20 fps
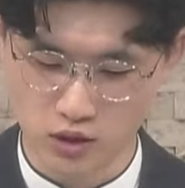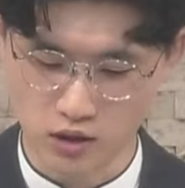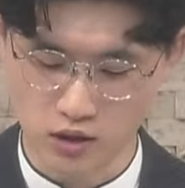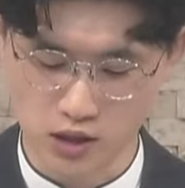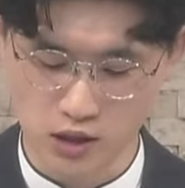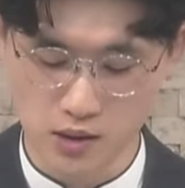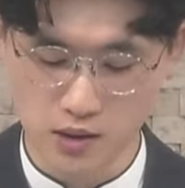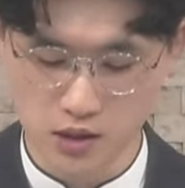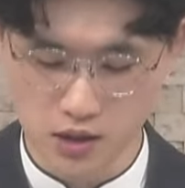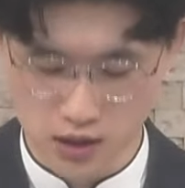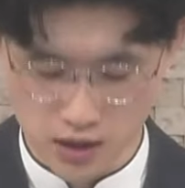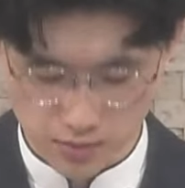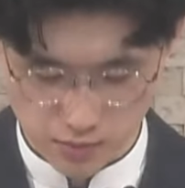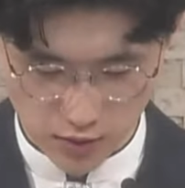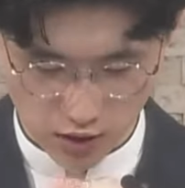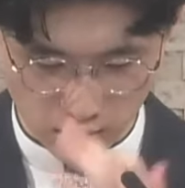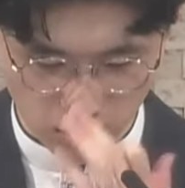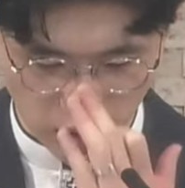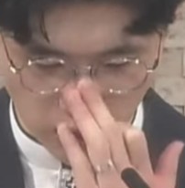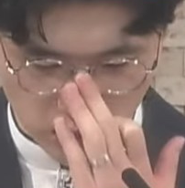
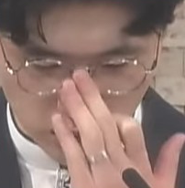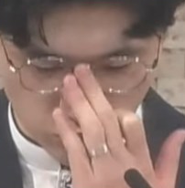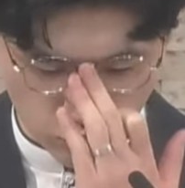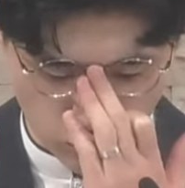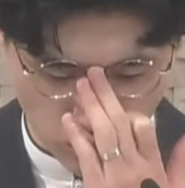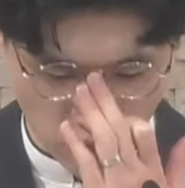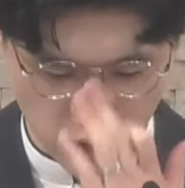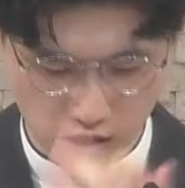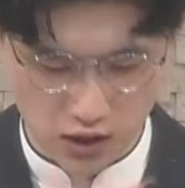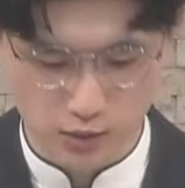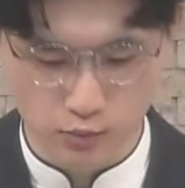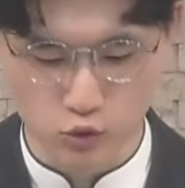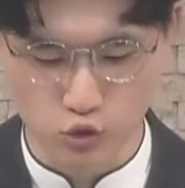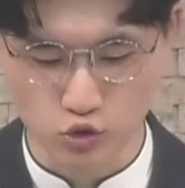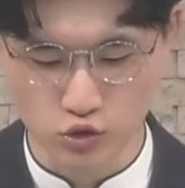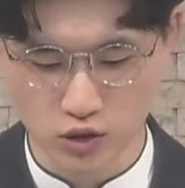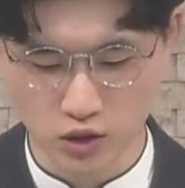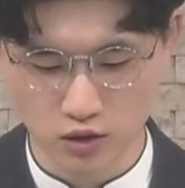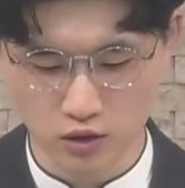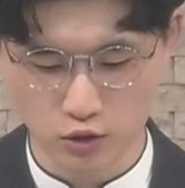20년까지 무려
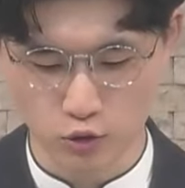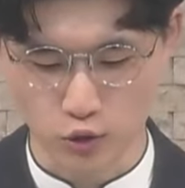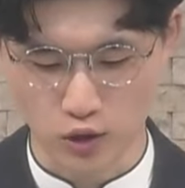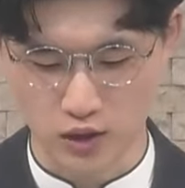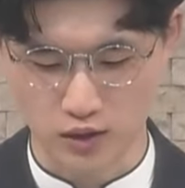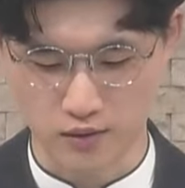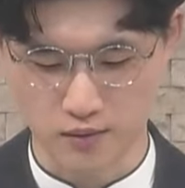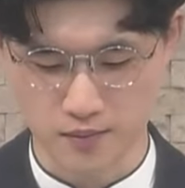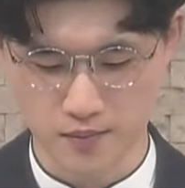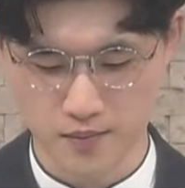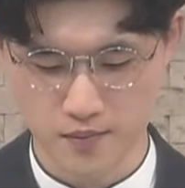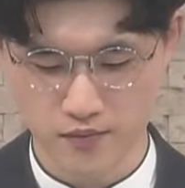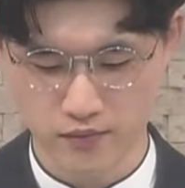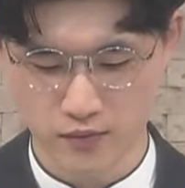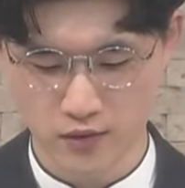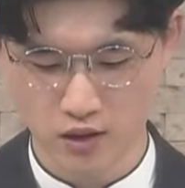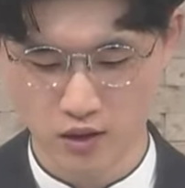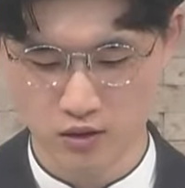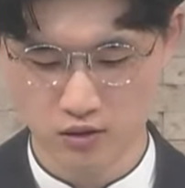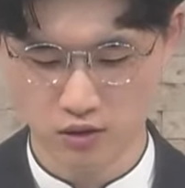16년 동안
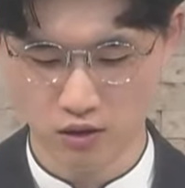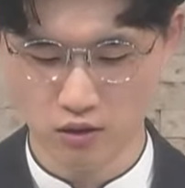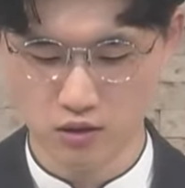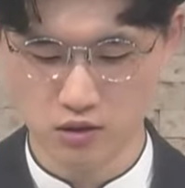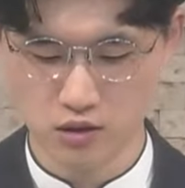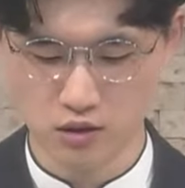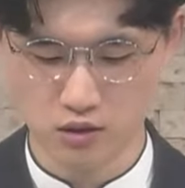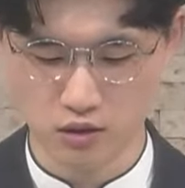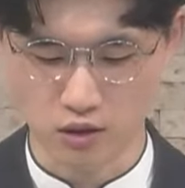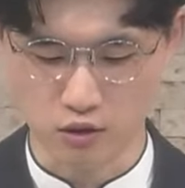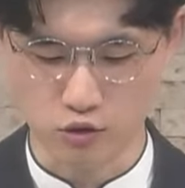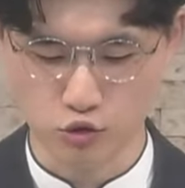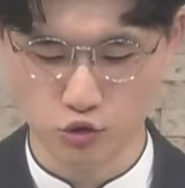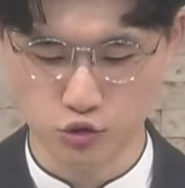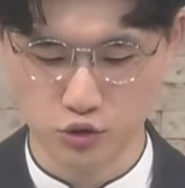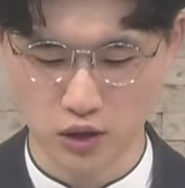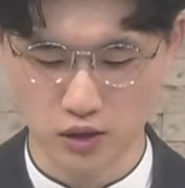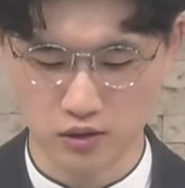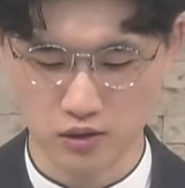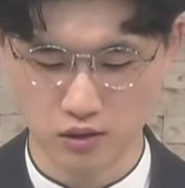성전
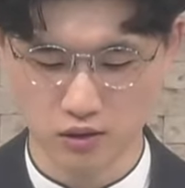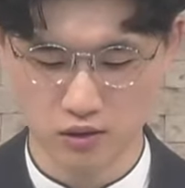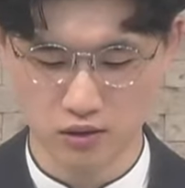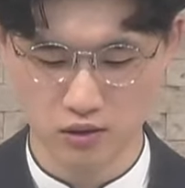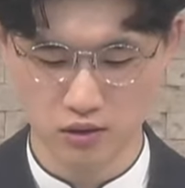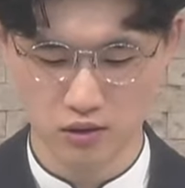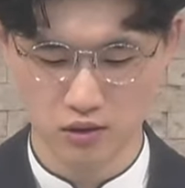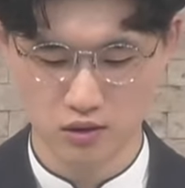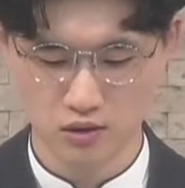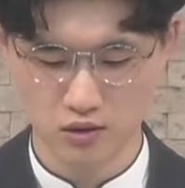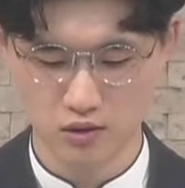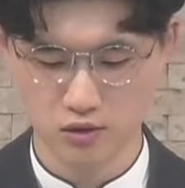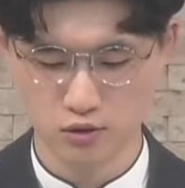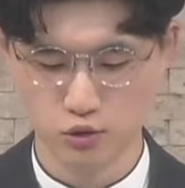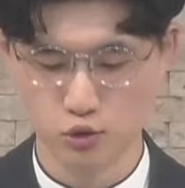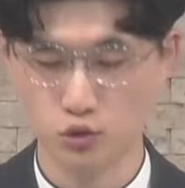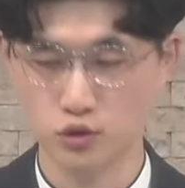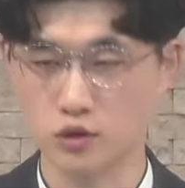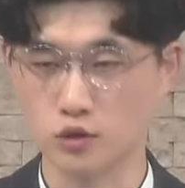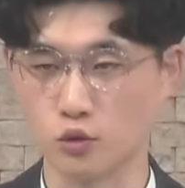건축에서
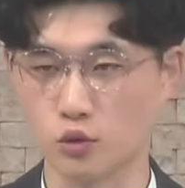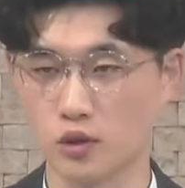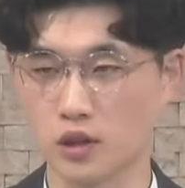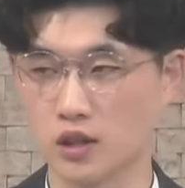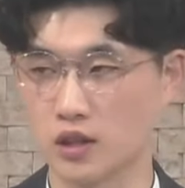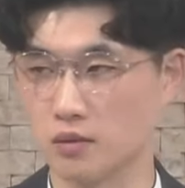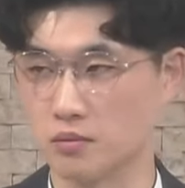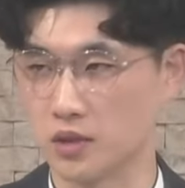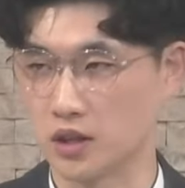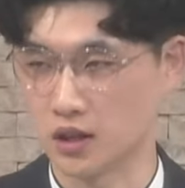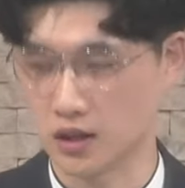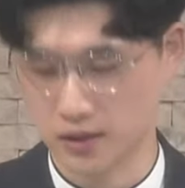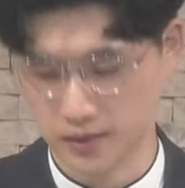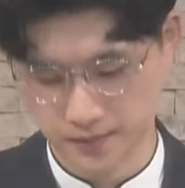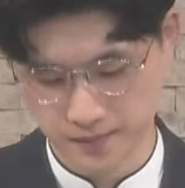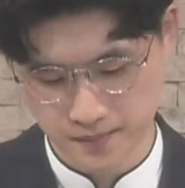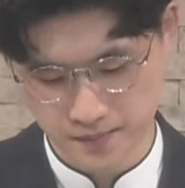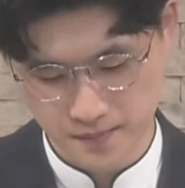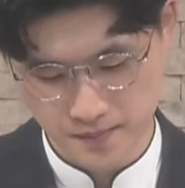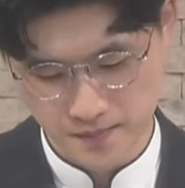손을 놓게 됩니다.
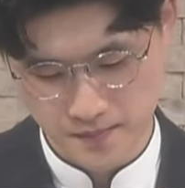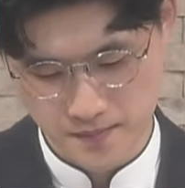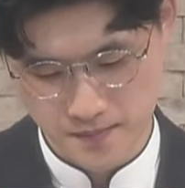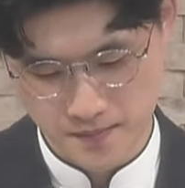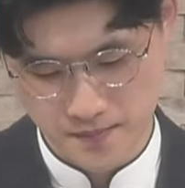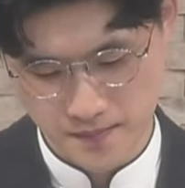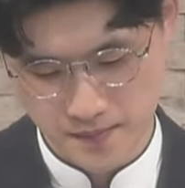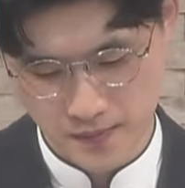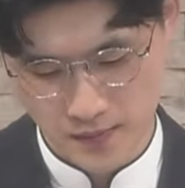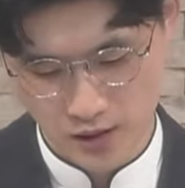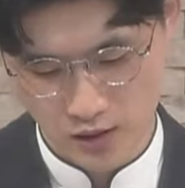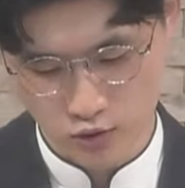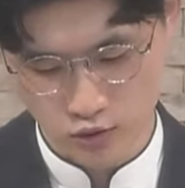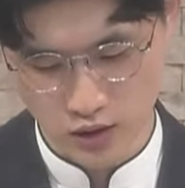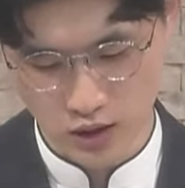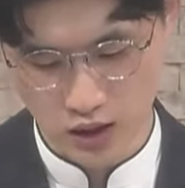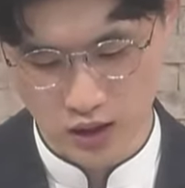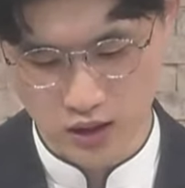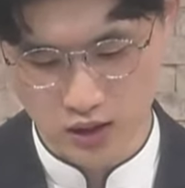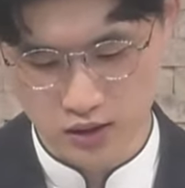
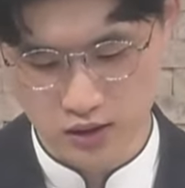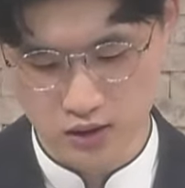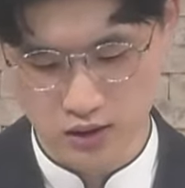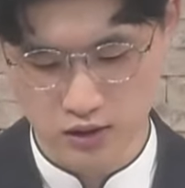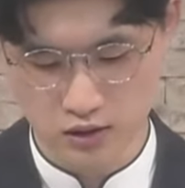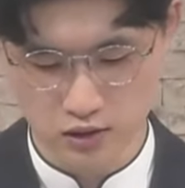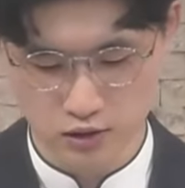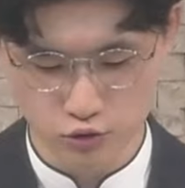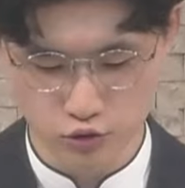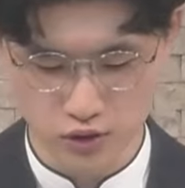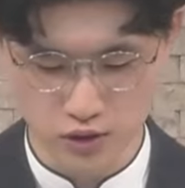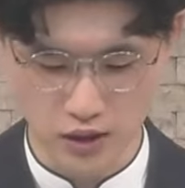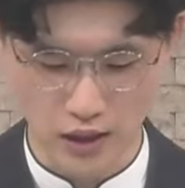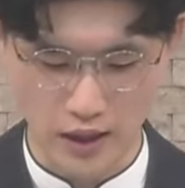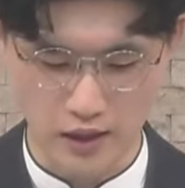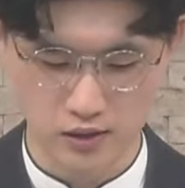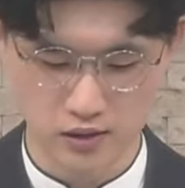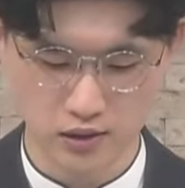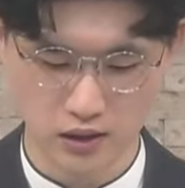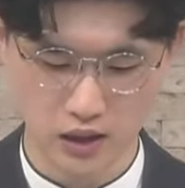우리가 읽을 수 있는
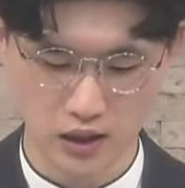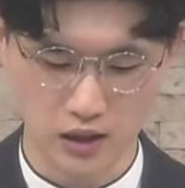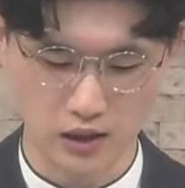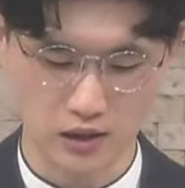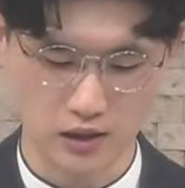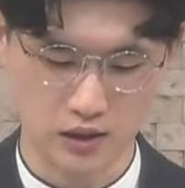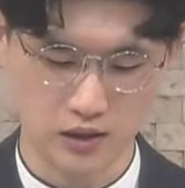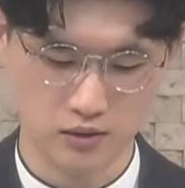에스라서